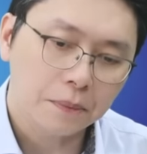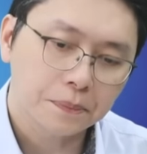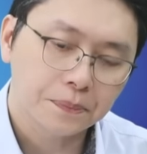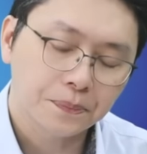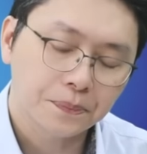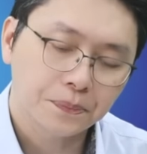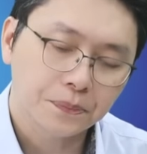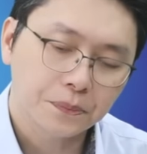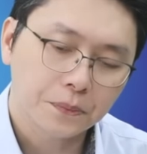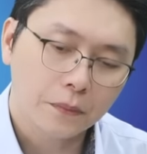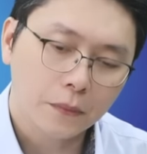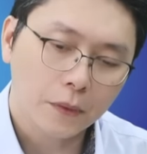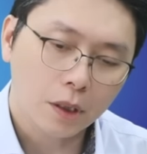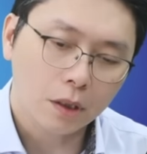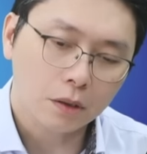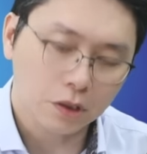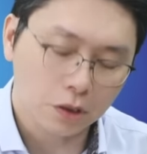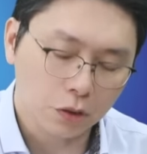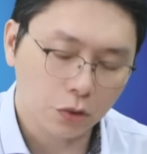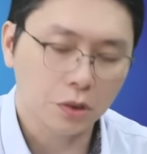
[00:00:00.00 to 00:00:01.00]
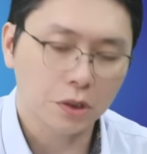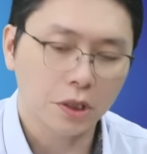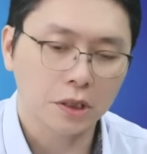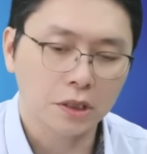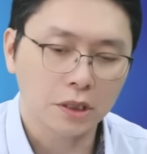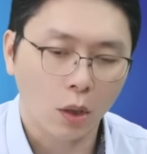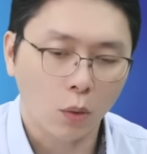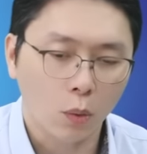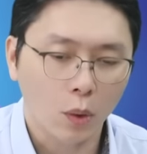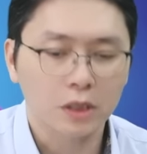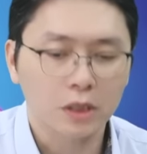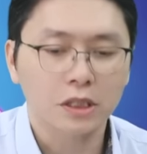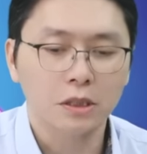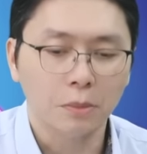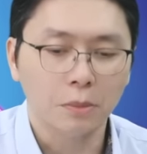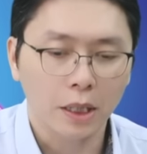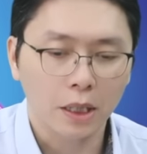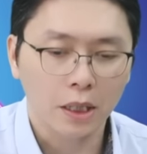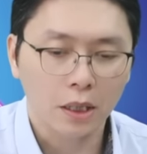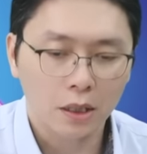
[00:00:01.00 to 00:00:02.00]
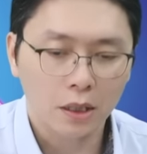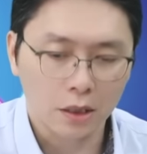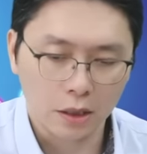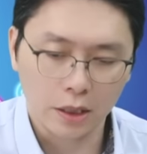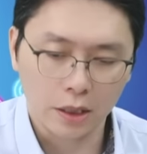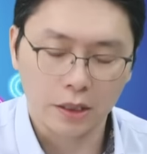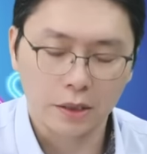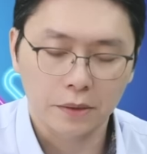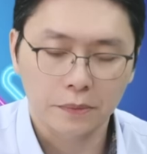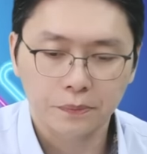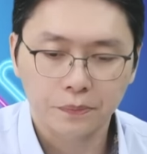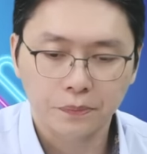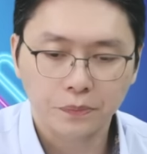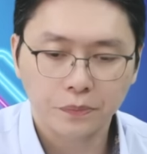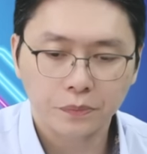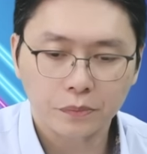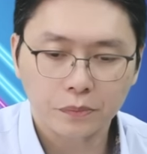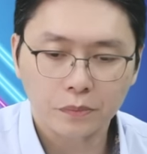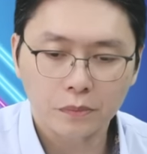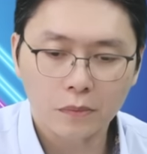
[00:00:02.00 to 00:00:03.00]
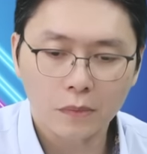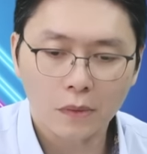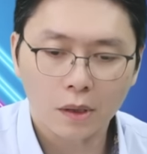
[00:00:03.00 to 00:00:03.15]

嗯，持续成长旺季嘛，合理。嗯。